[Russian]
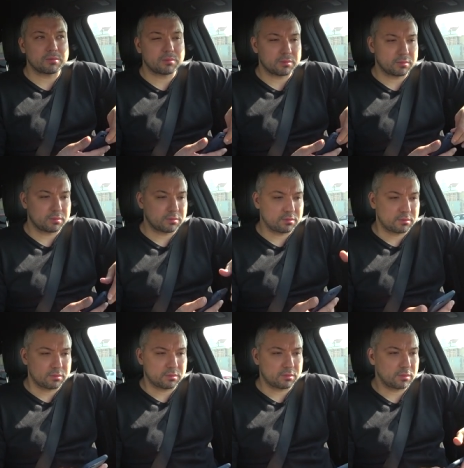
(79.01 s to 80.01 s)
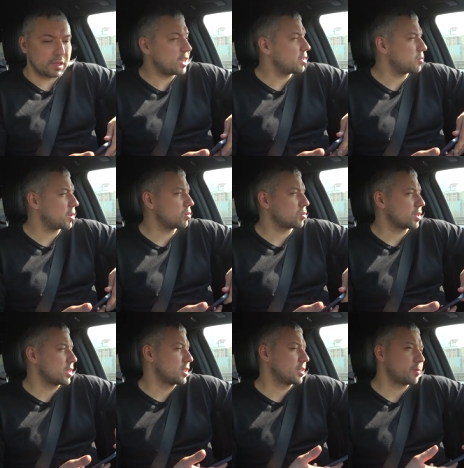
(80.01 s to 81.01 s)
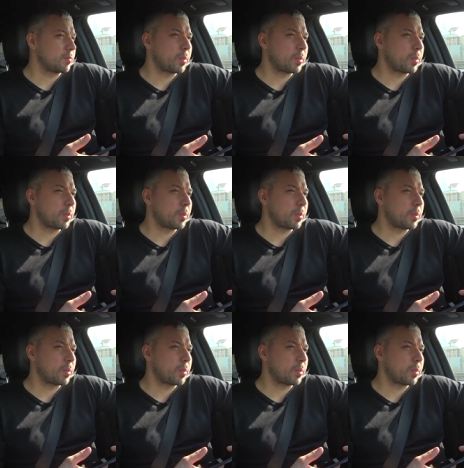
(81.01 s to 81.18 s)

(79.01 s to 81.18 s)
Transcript: э, я не могу сказать.